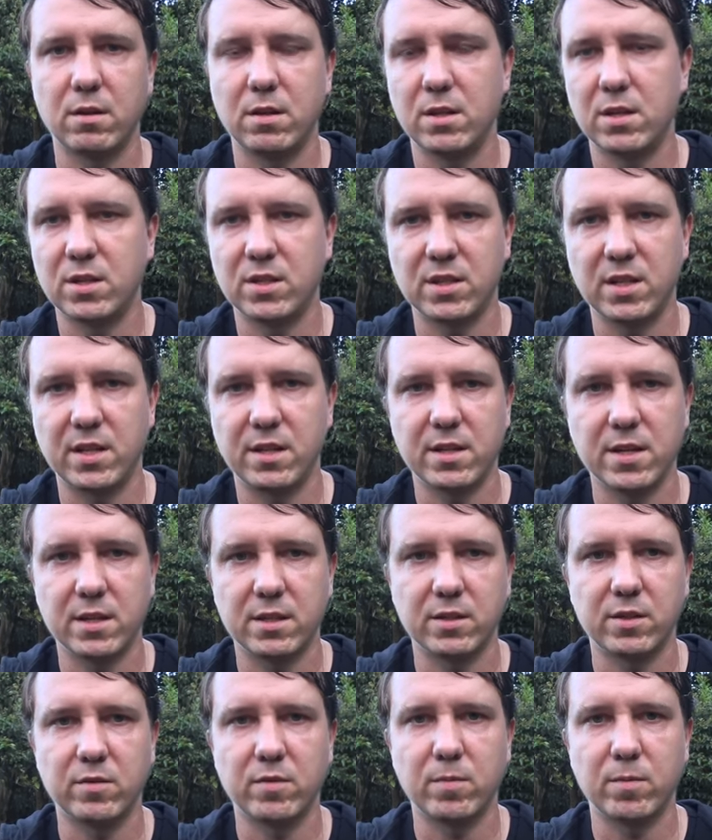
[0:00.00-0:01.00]
и не
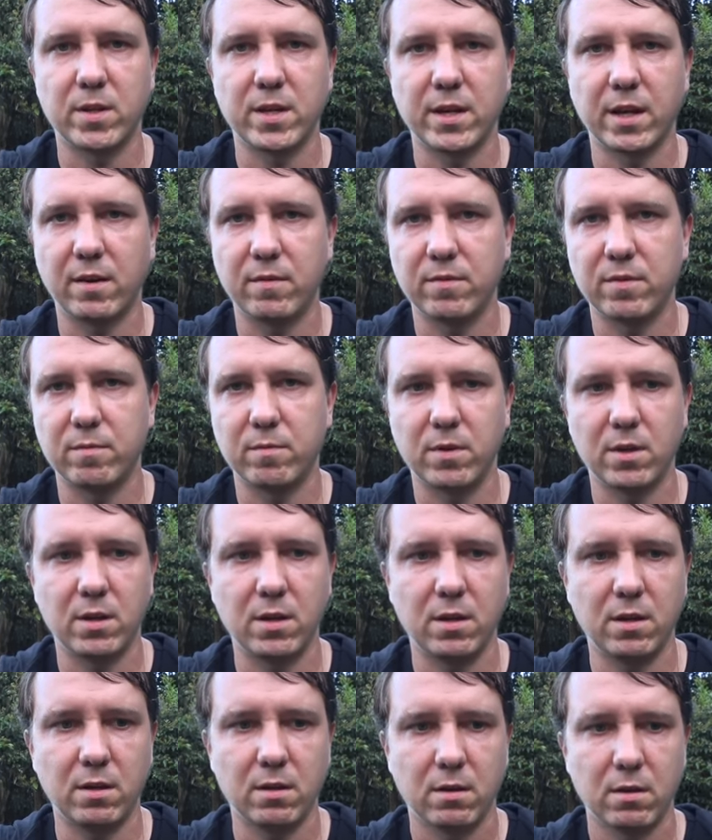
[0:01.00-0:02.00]
следят за своим тарифом
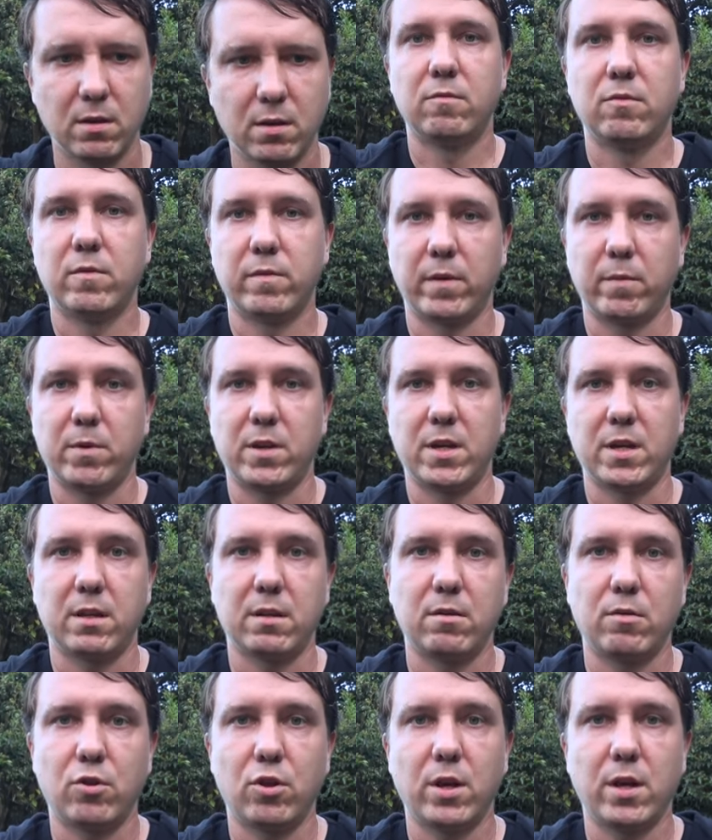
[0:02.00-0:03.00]
и вовремя не
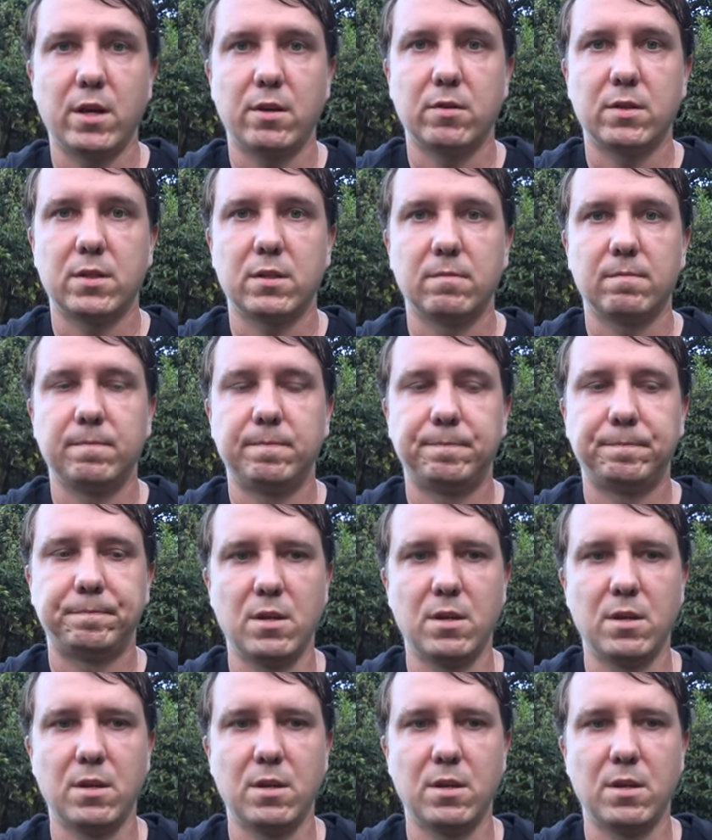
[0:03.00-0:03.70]
отключаются.